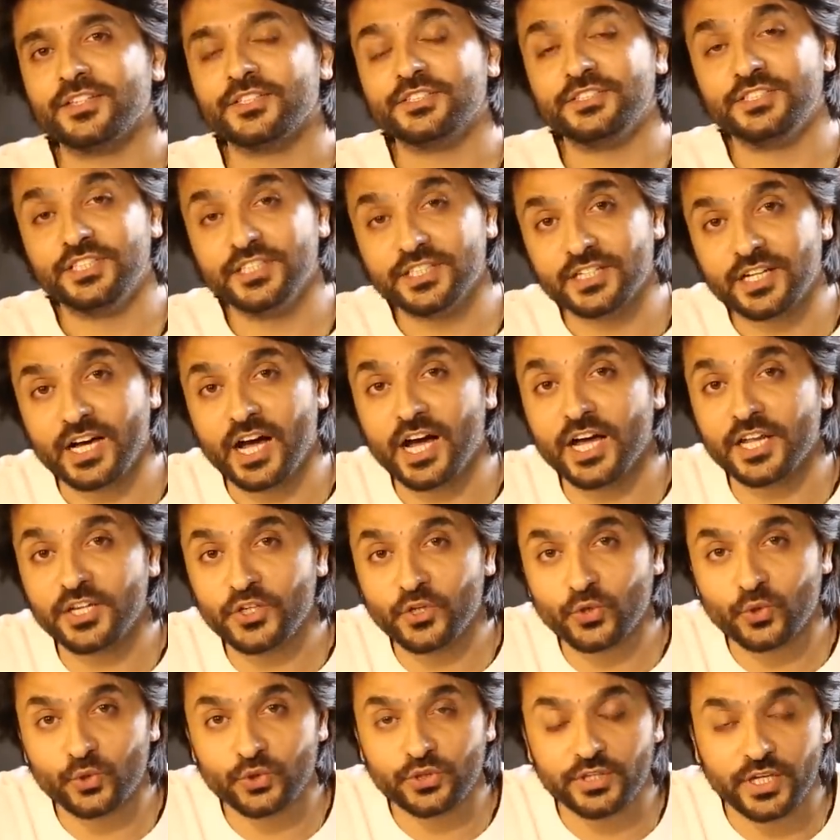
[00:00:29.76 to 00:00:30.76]
जिन
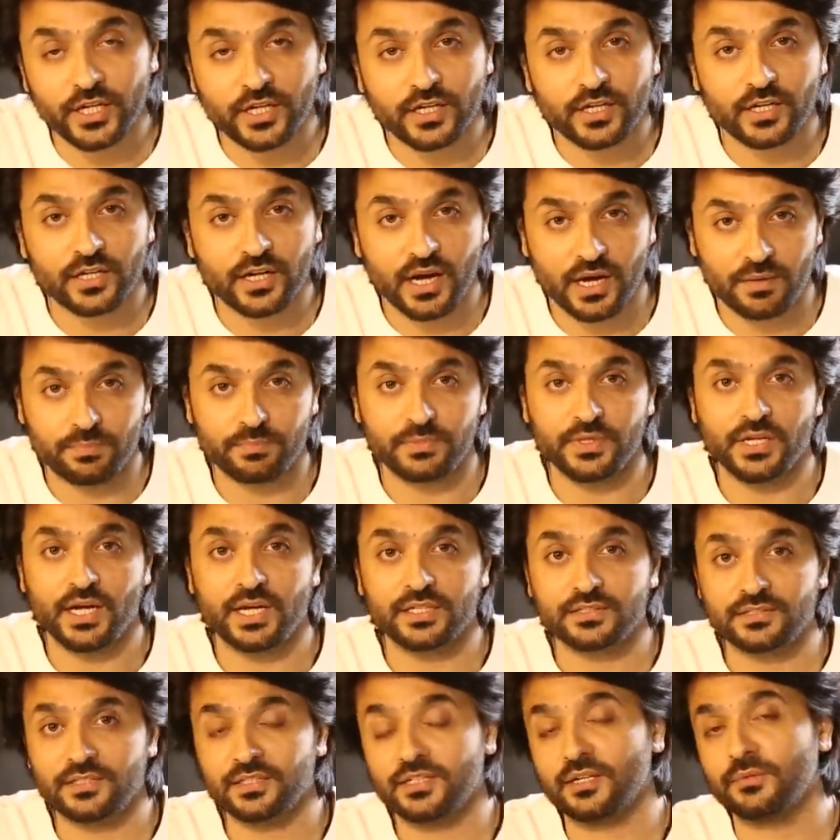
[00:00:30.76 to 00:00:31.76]
कहानियों को देखकर आपने
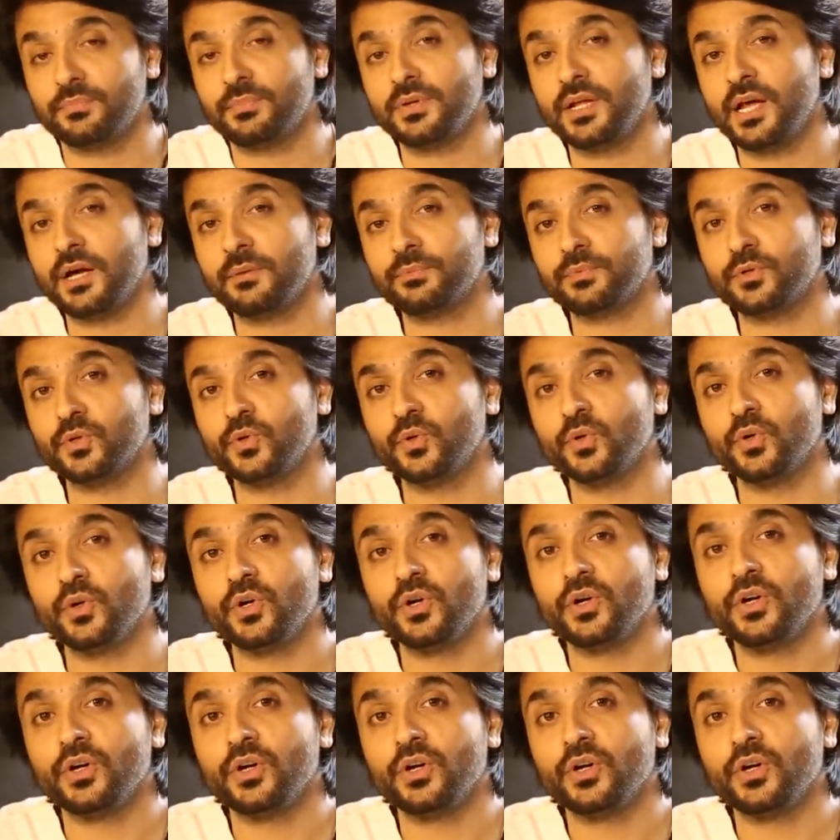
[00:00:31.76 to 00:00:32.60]
आज तक अपने आप को